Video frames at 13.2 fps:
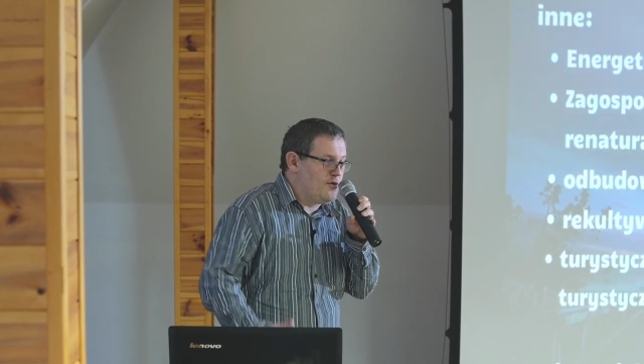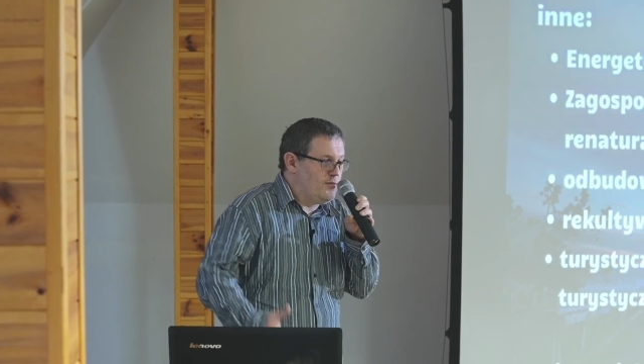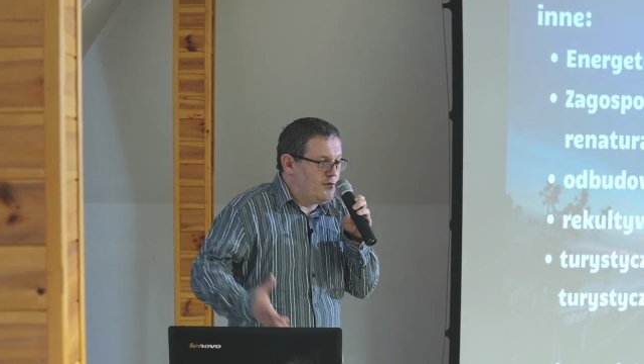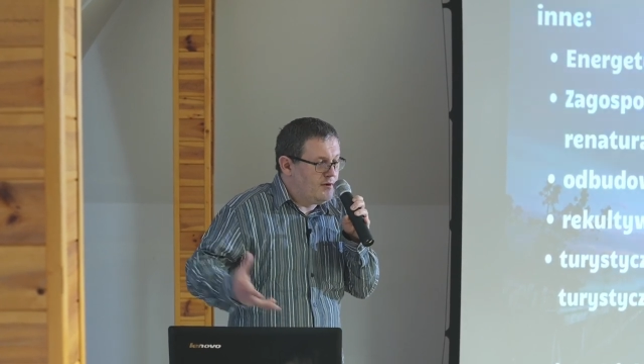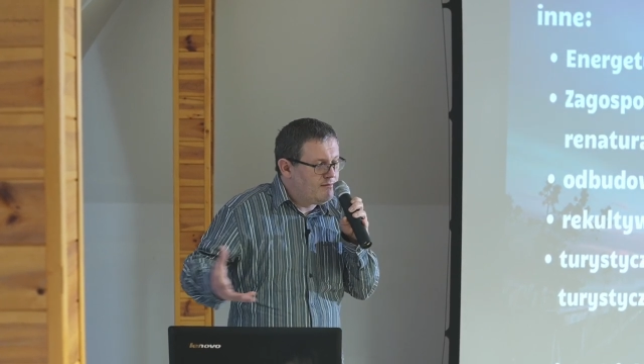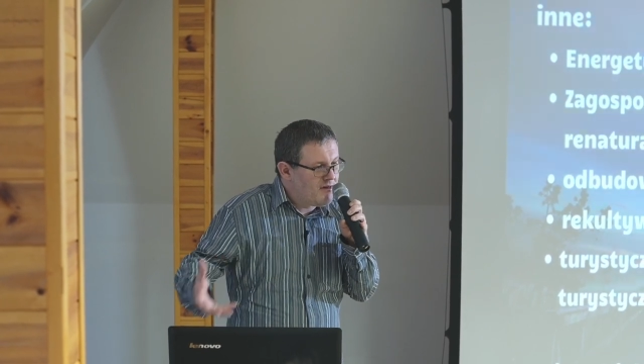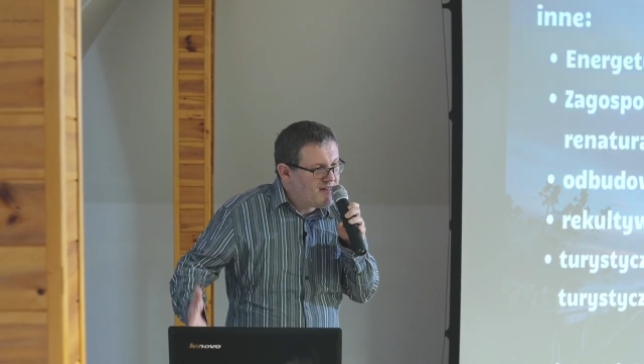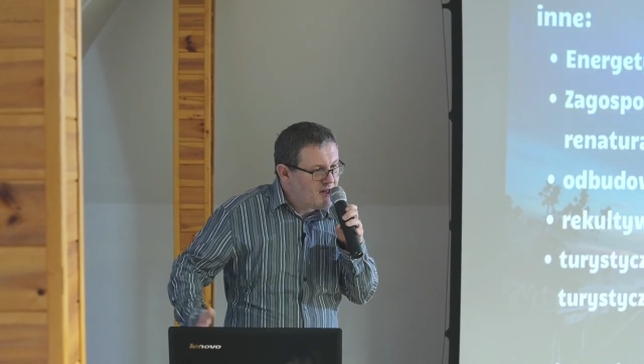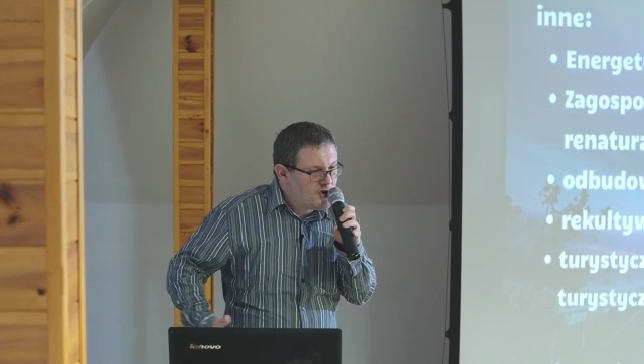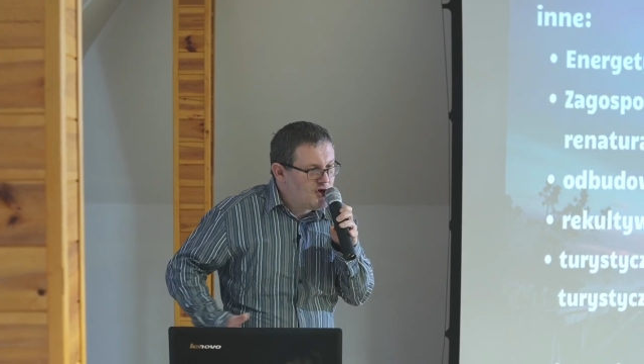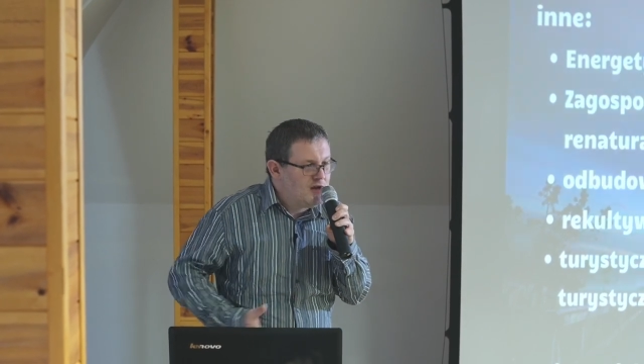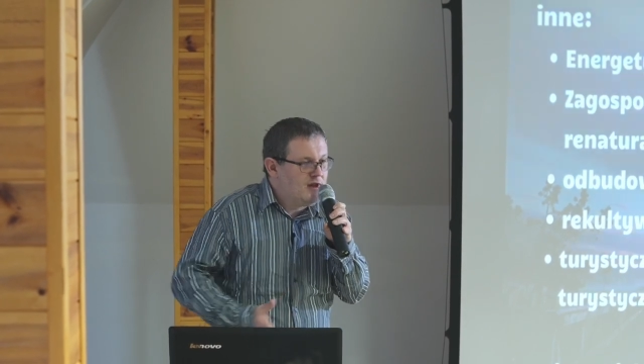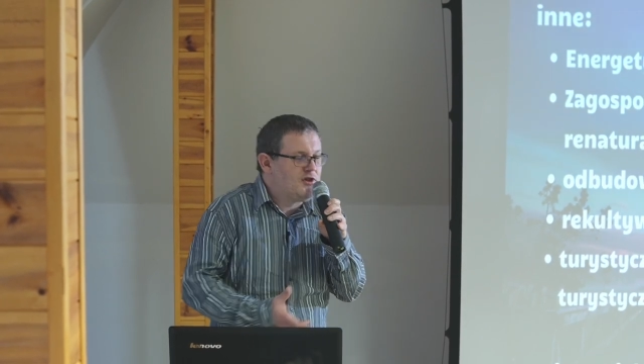żeby
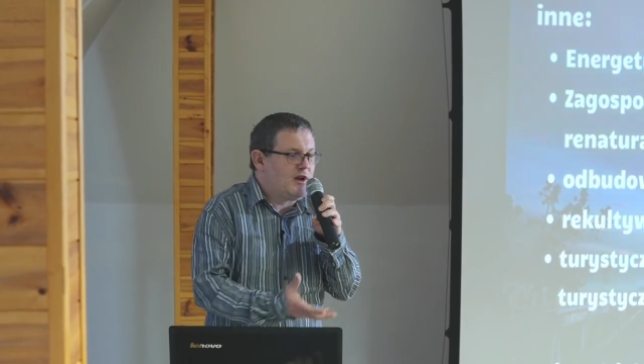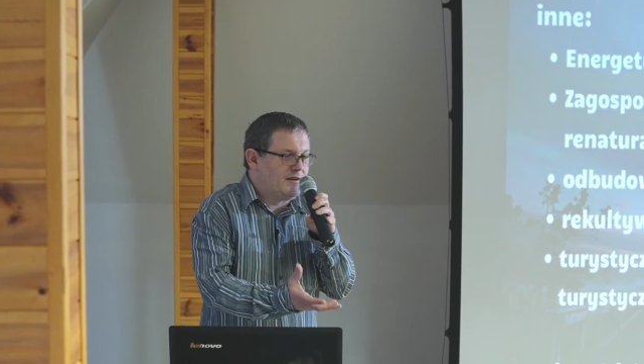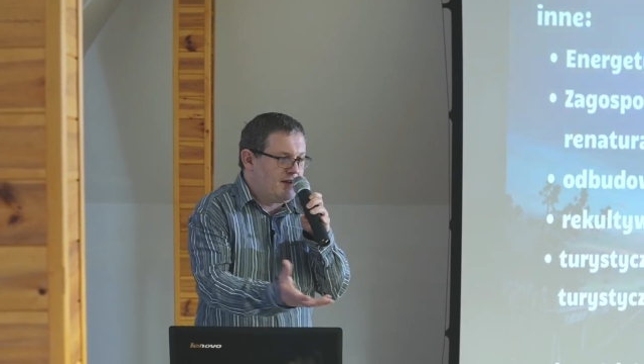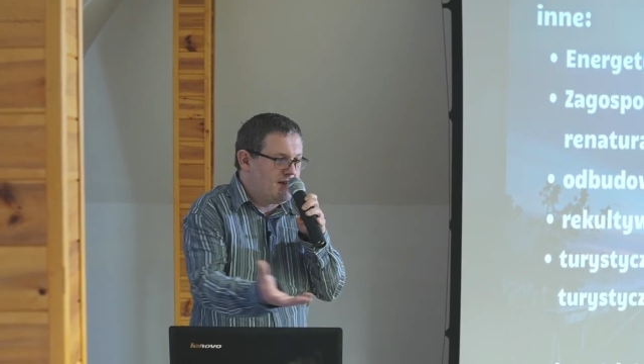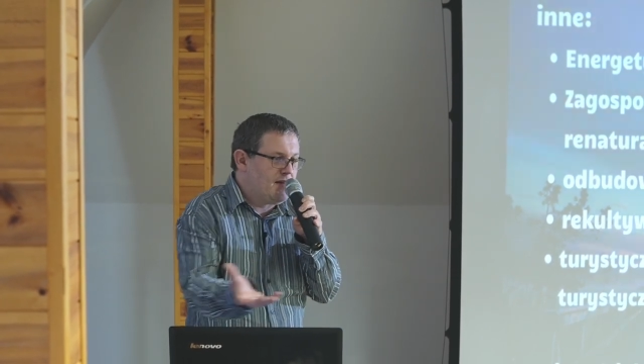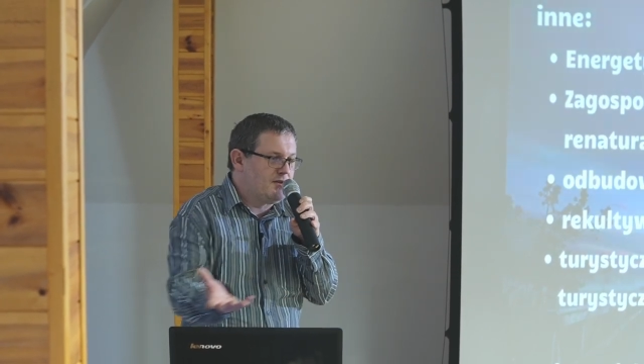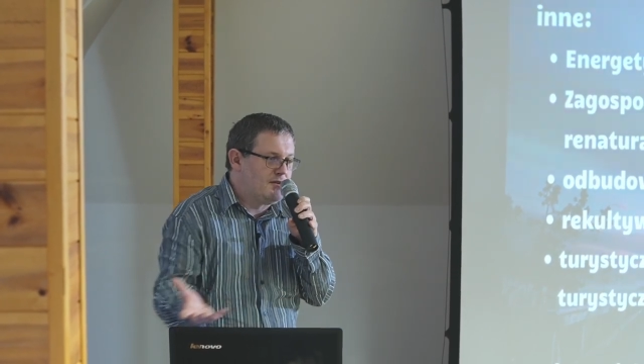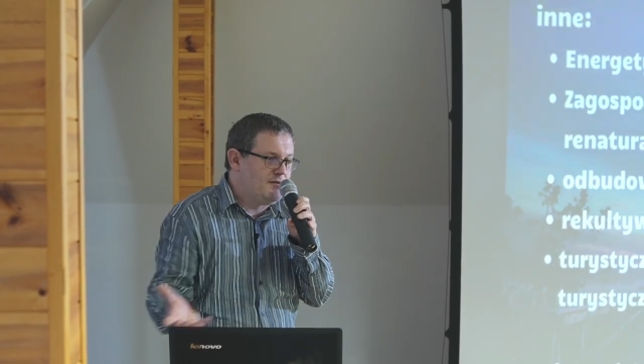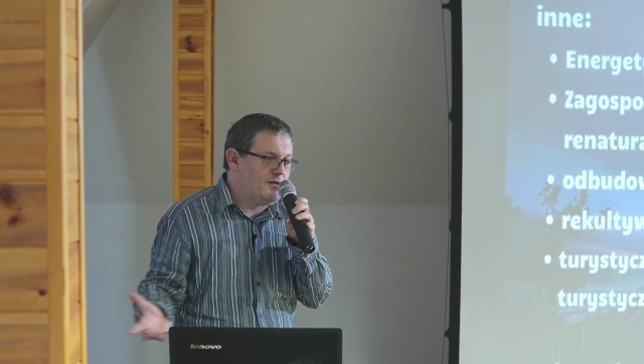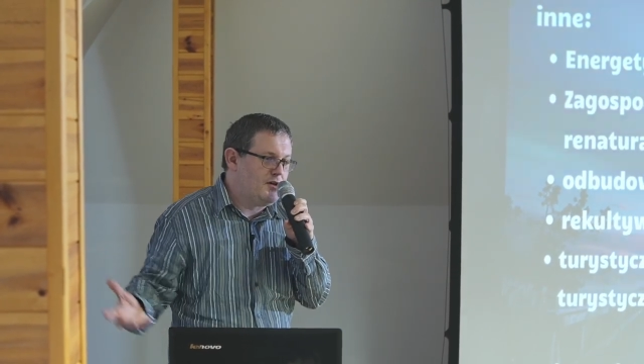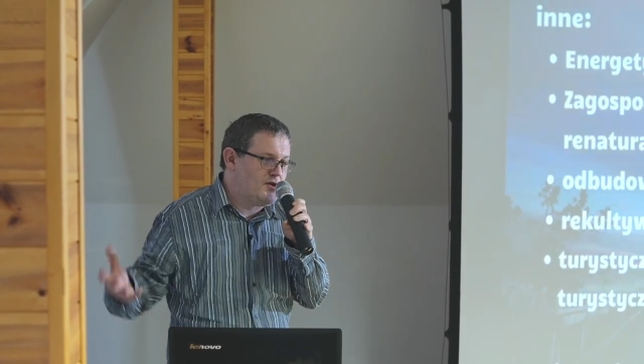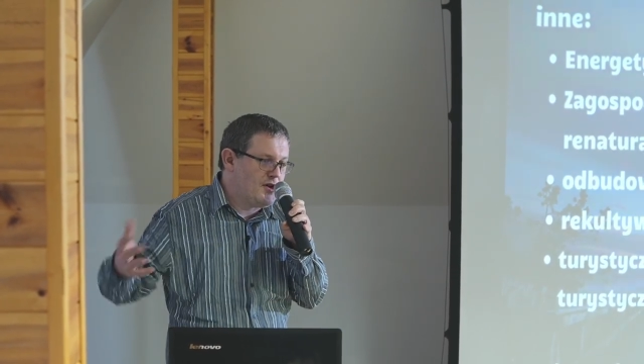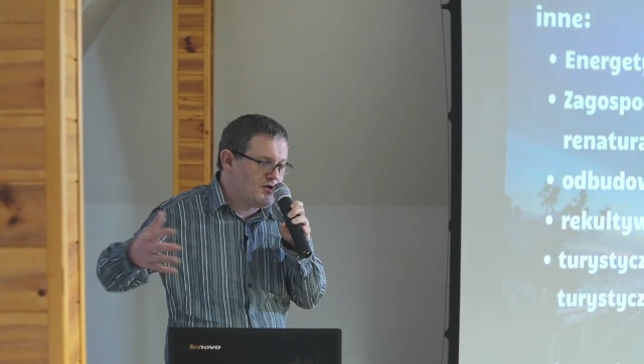zasilić
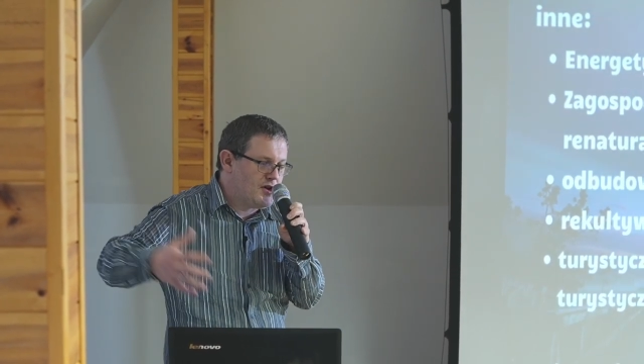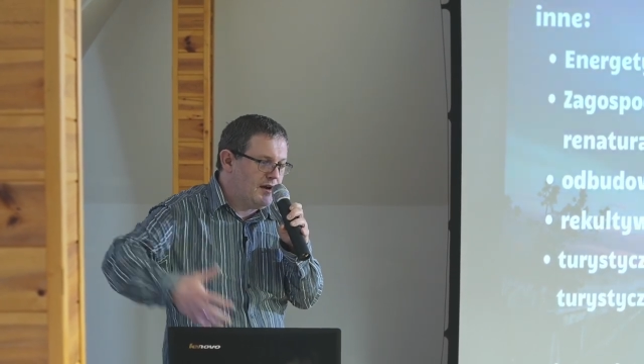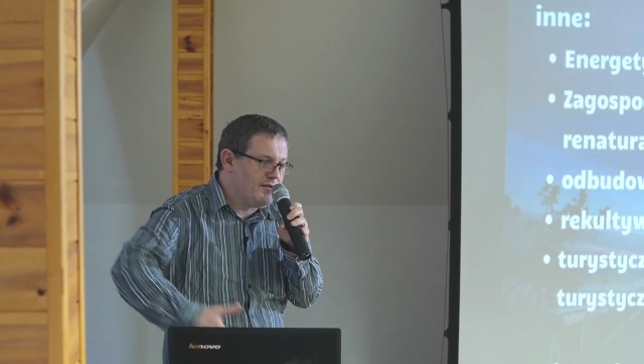alternatywne ścieżki,